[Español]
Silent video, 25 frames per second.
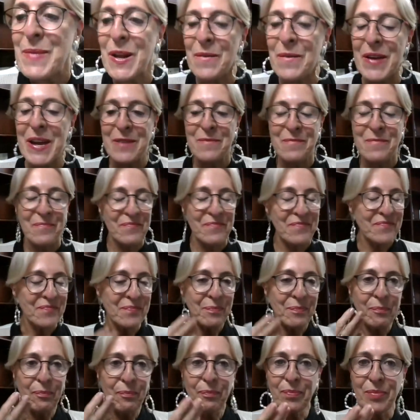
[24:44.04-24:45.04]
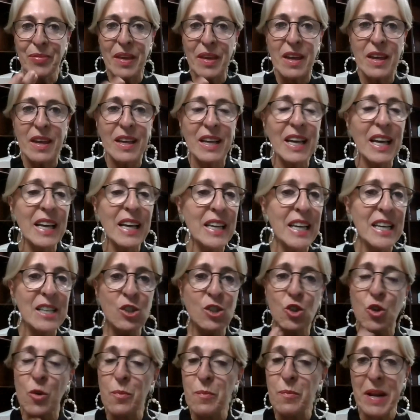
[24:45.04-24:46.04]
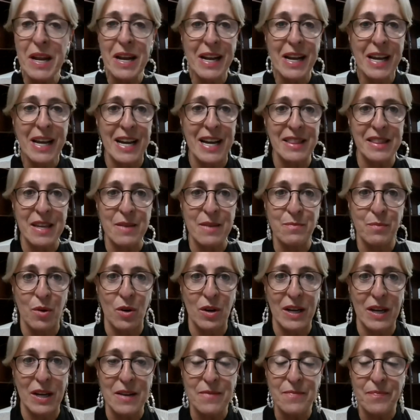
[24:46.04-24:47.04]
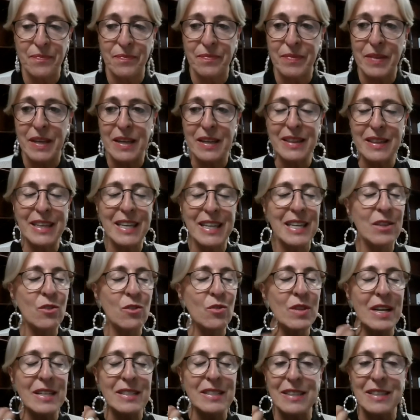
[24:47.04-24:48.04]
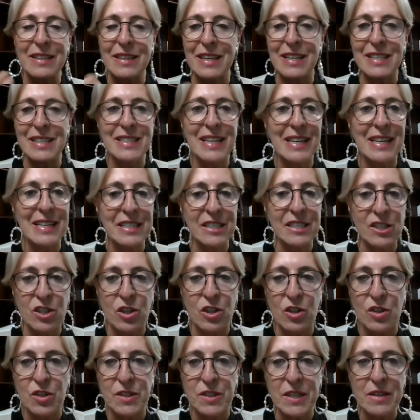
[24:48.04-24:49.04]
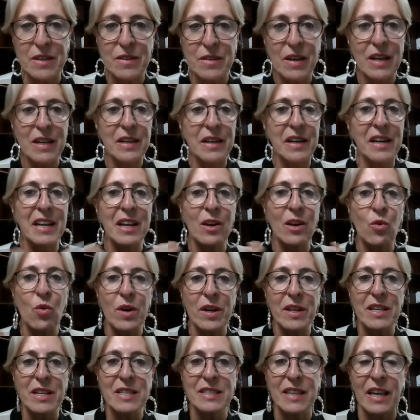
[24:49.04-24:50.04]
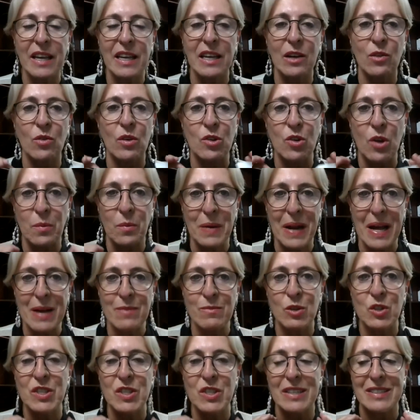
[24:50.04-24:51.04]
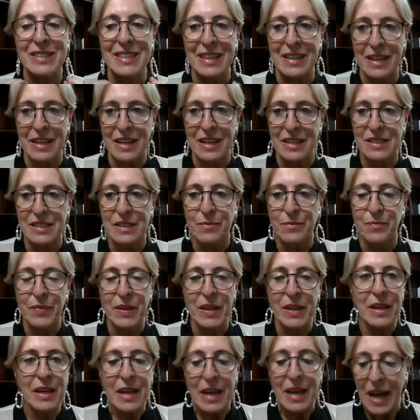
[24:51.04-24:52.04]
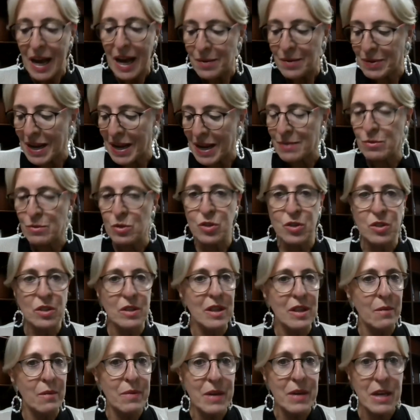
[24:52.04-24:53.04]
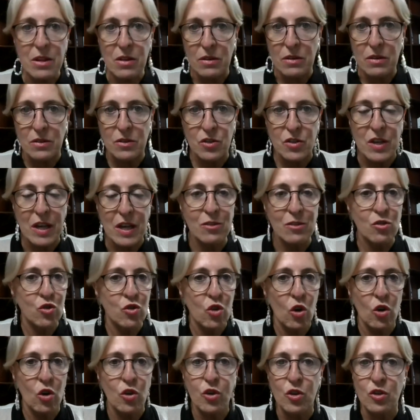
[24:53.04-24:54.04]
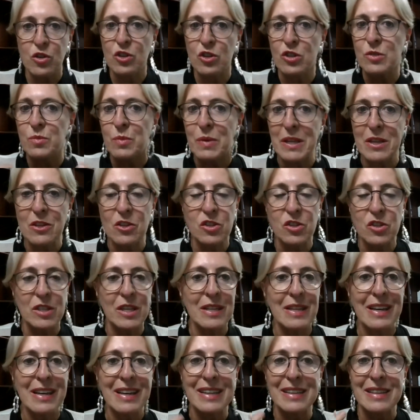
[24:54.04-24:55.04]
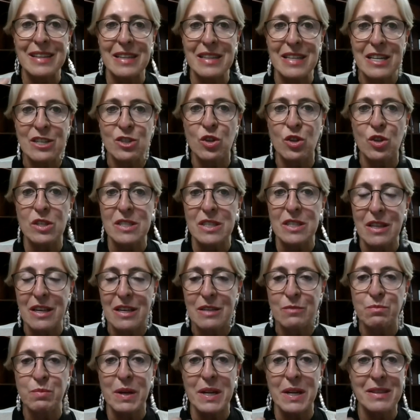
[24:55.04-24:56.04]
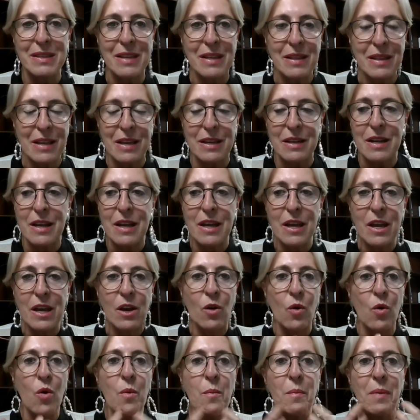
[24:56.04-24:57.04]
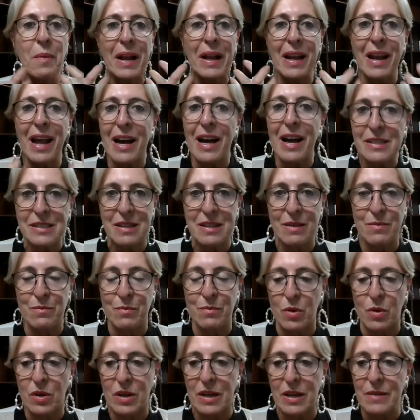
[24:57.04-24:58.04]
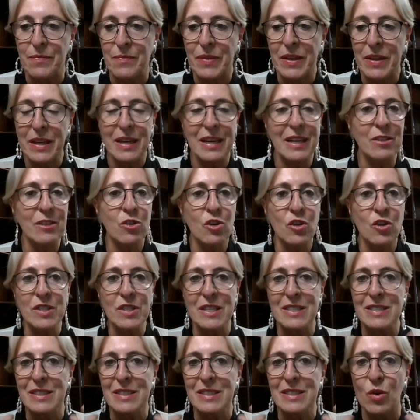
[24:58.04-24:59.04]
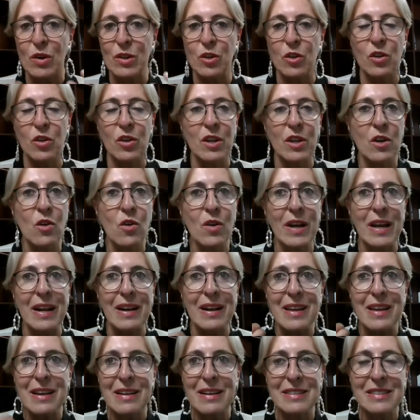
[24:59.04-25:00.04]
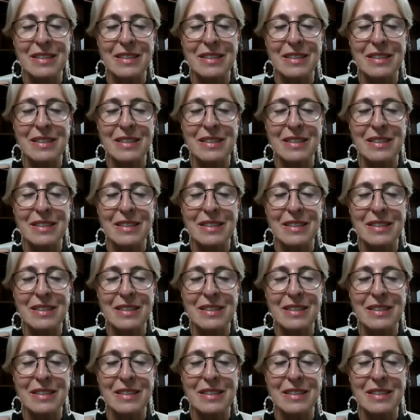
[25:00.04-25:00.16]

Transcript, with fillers: Pero a ver, es súper elegante en boca, tiene una acidez deliciosa. Recuérdense que cuando hablamos de acidez, hablamos de vino. todos los vinos tienen que tener su acidez para tener un balance en boca. Entonces, cuando yo digo que rica